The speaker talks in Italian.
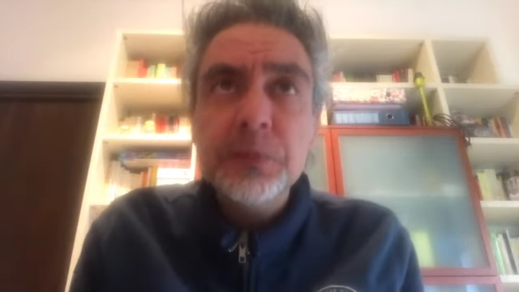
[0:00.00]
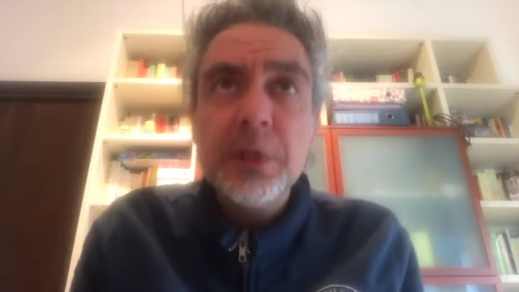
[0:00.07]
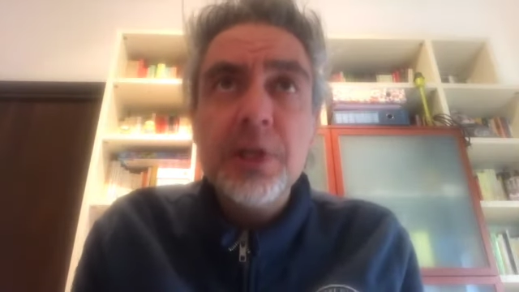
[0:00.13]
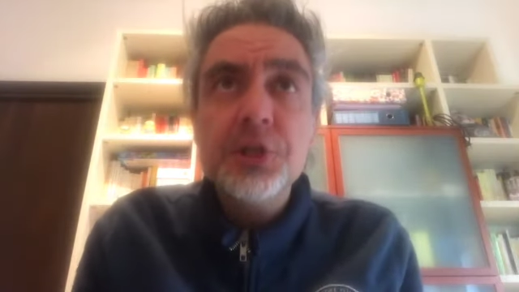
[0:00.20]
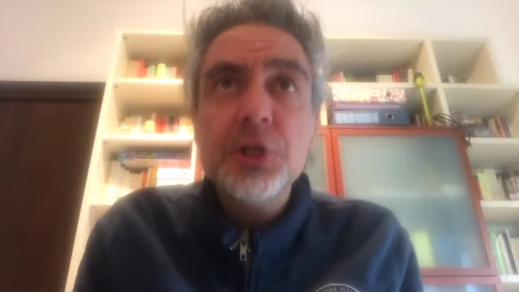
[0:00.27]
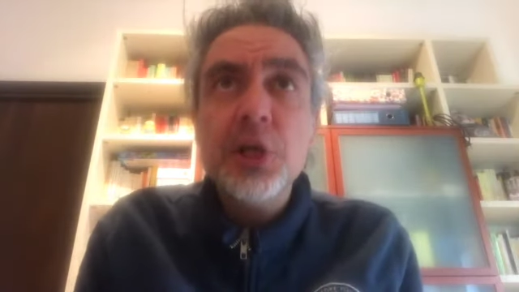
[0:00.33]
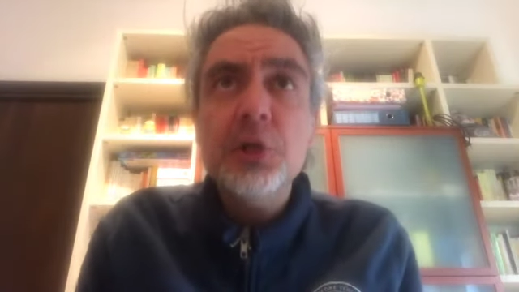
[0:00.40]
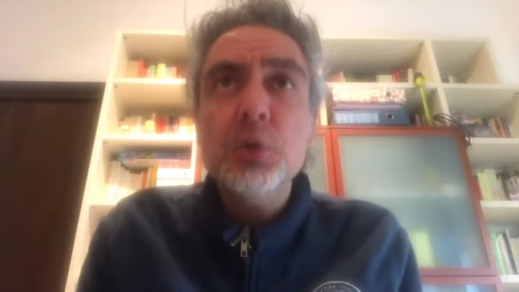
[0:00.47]
che
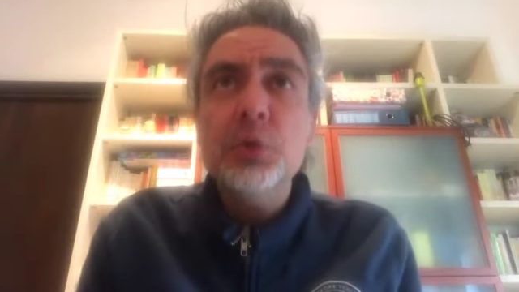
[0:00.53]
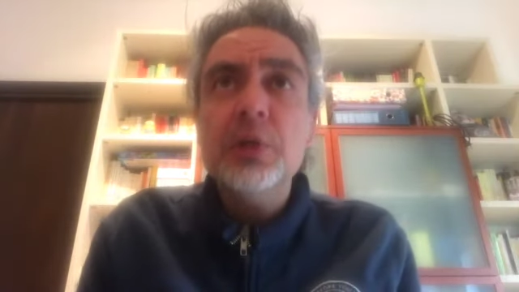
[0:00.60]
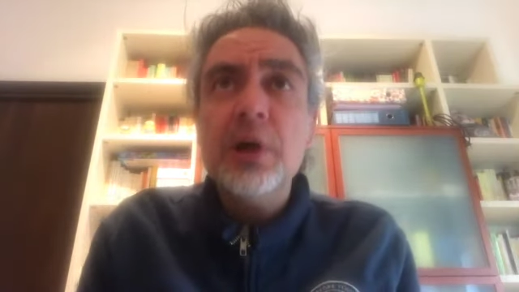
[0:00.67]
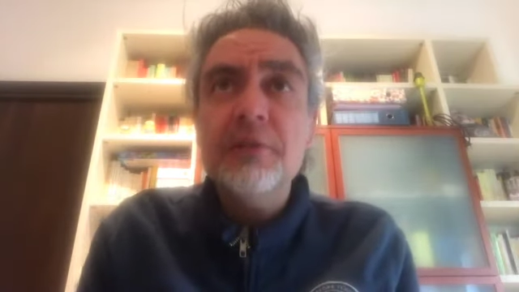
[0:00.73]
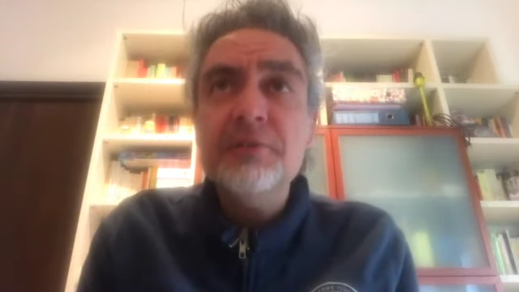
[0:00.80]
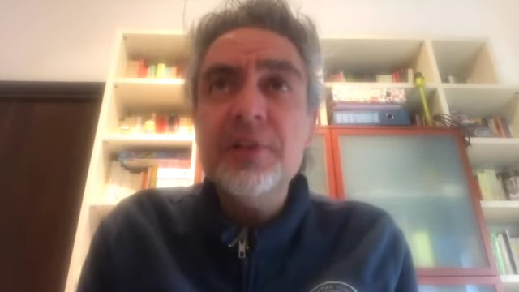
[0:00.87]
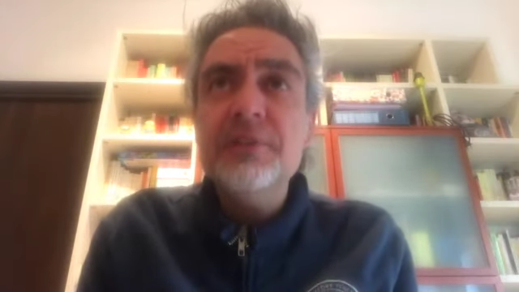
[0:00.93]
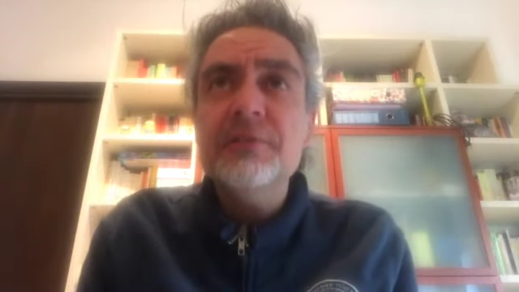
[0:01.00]
ci aiuti a
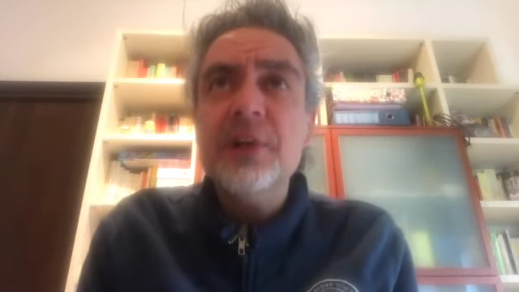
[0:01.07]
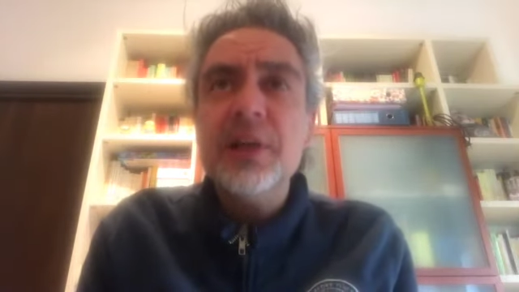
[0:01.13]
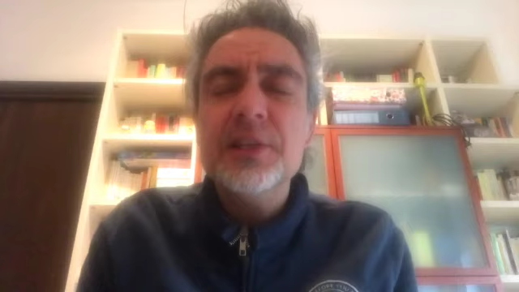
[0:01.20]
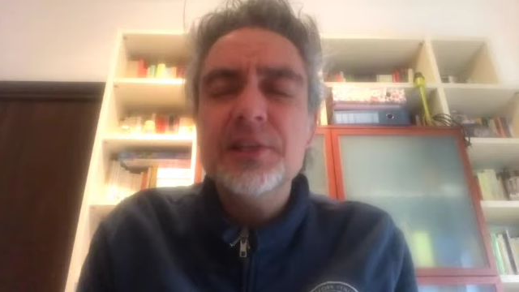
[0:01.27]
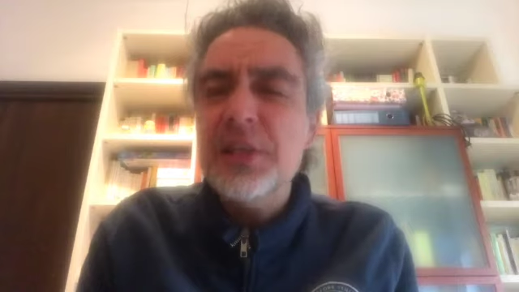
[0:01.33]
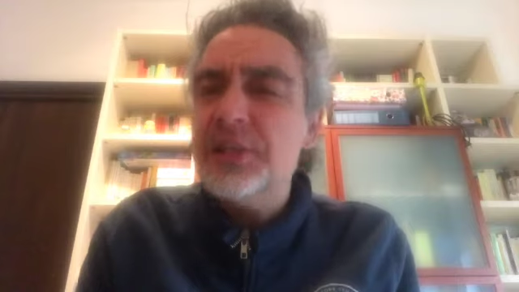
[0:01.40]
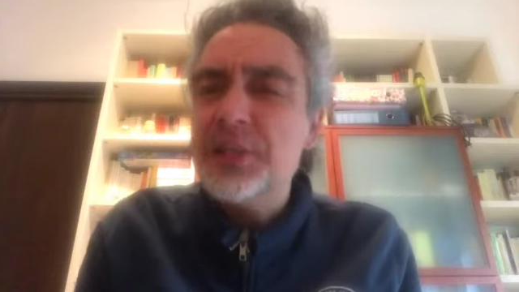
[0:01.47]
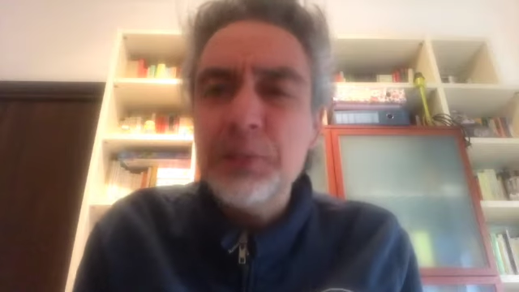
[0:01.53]
vivere
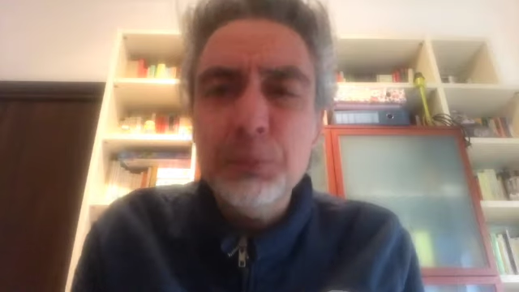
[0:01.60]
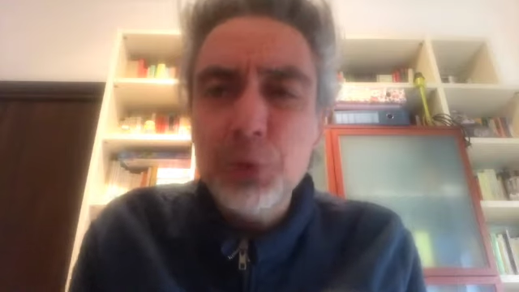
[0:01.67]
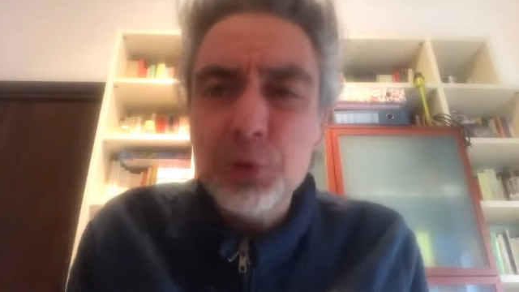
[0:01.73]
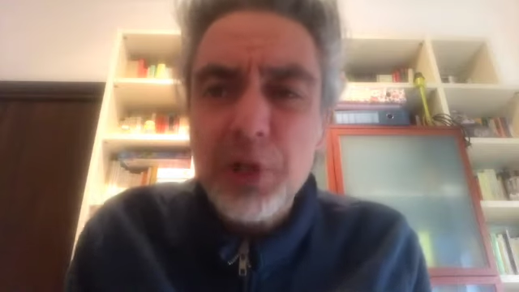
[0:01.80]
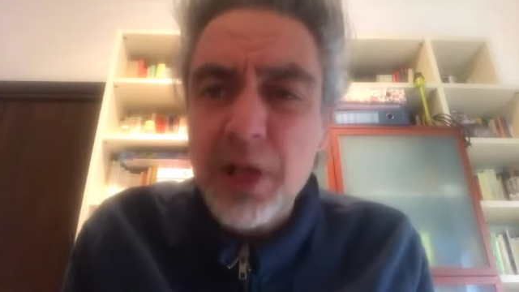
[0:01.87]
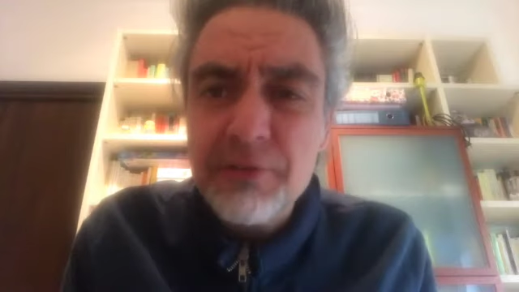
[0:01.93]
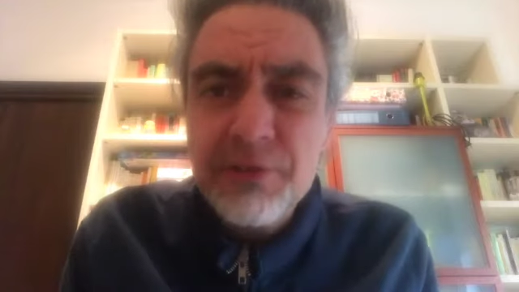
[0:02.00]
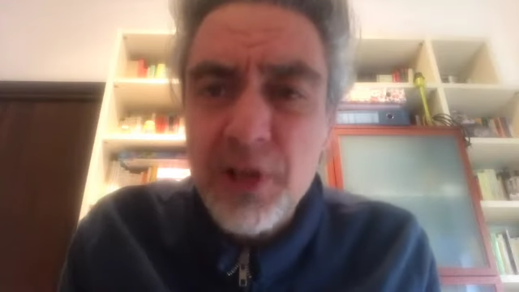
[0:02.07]
senza
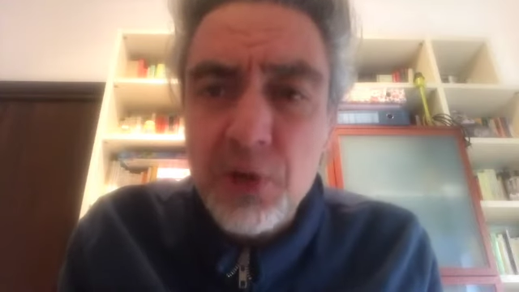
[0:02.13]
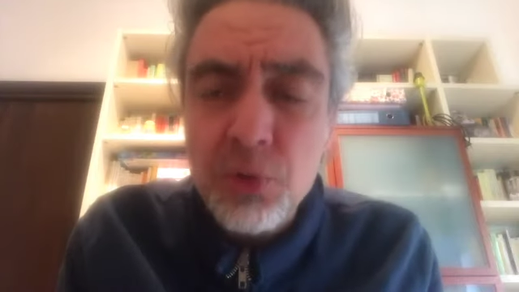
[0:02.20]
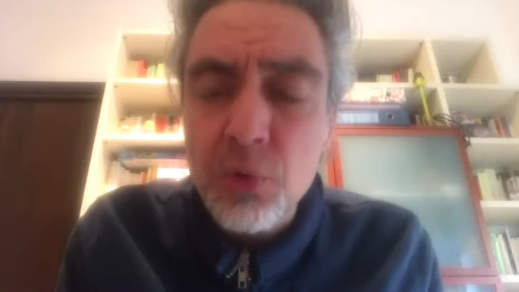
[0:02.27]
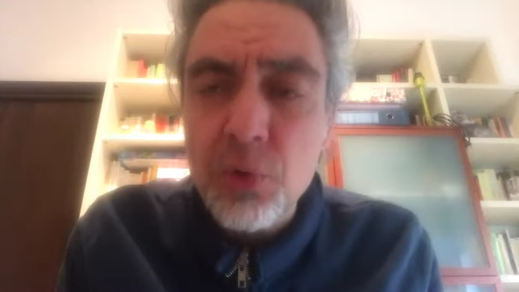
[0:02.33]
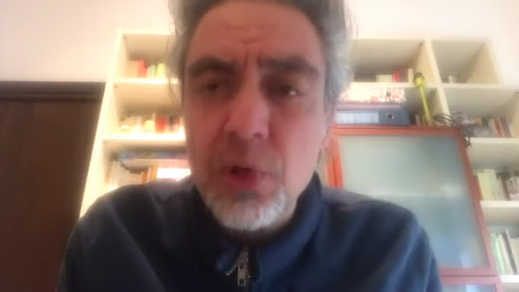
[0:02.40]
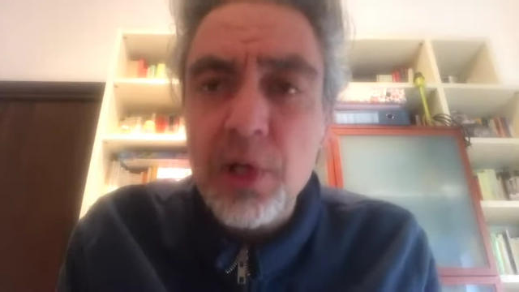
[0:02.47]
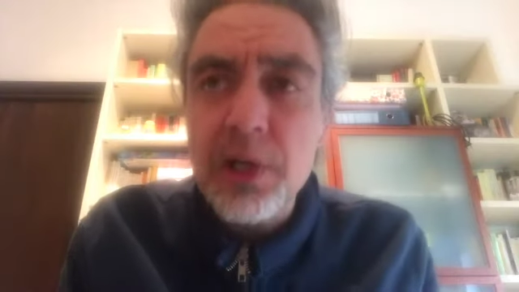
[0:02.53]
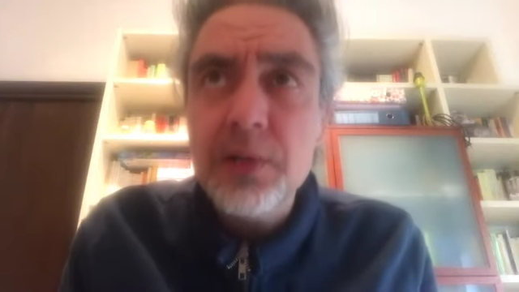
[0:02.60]
buttar via
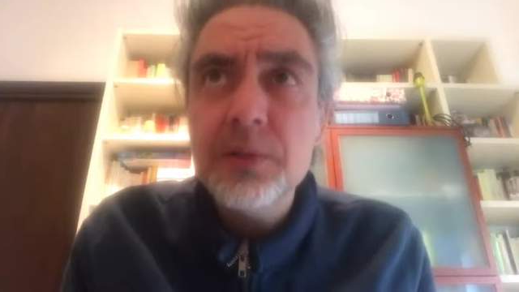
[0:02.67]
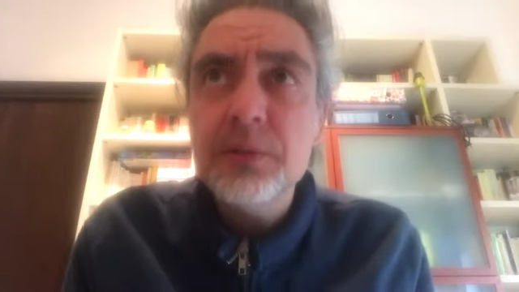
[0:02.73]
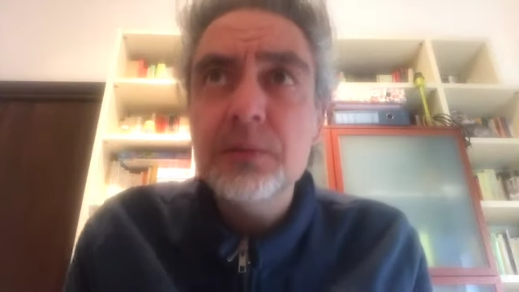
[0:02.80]
nulla,